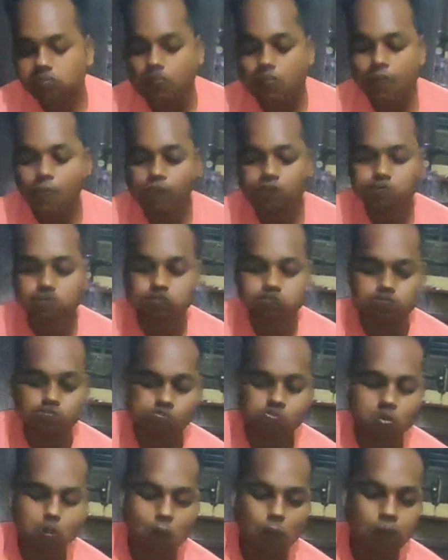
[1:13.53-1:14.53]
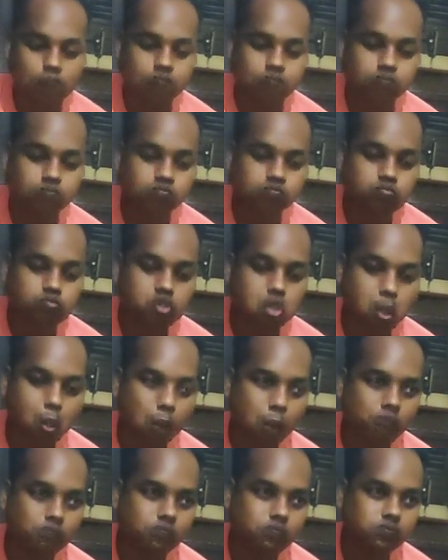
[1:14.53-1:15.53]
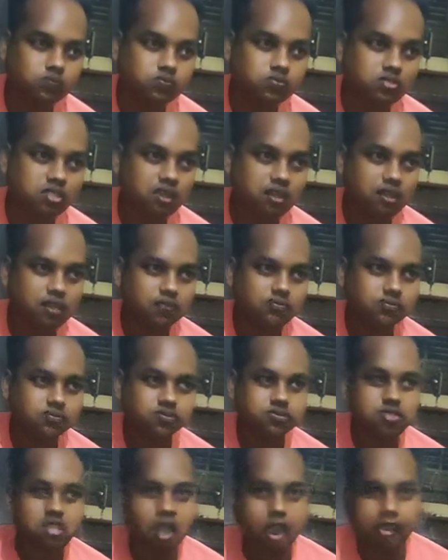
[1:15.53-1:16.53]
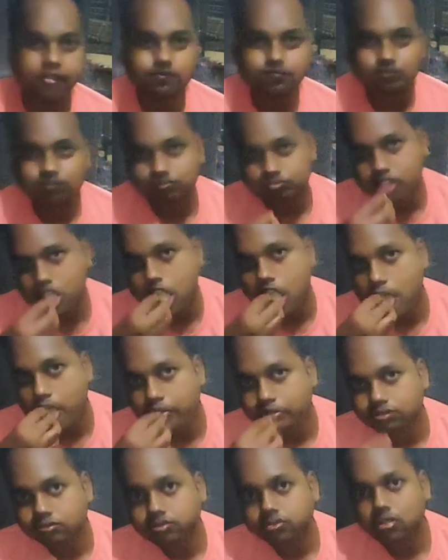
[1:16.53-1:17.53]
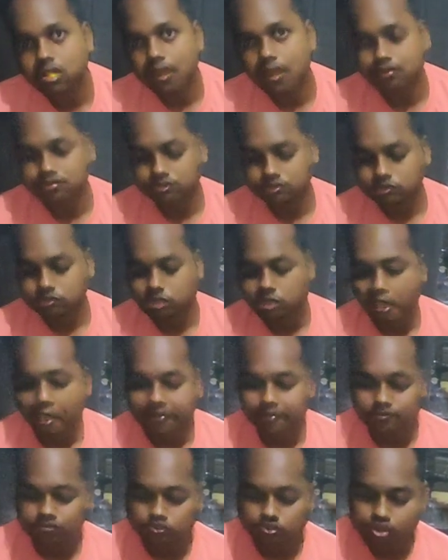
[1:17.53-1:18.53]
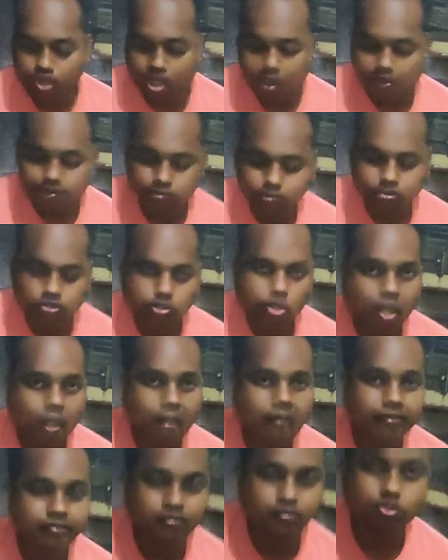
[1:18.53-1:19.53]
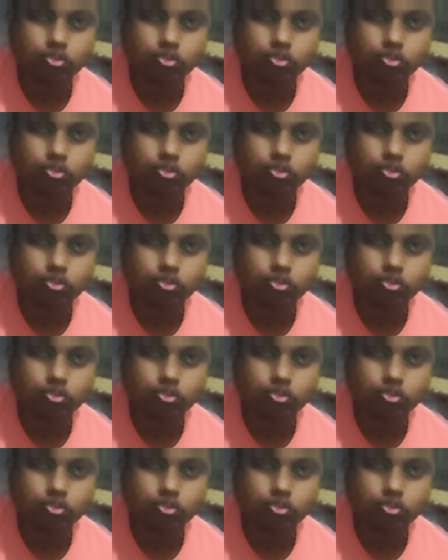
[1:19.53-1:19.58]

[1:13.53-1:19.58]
राम राम बोलते जय श्री कृष्णा बोलते तो हमारे उड़ीसा के लोग तो किसी से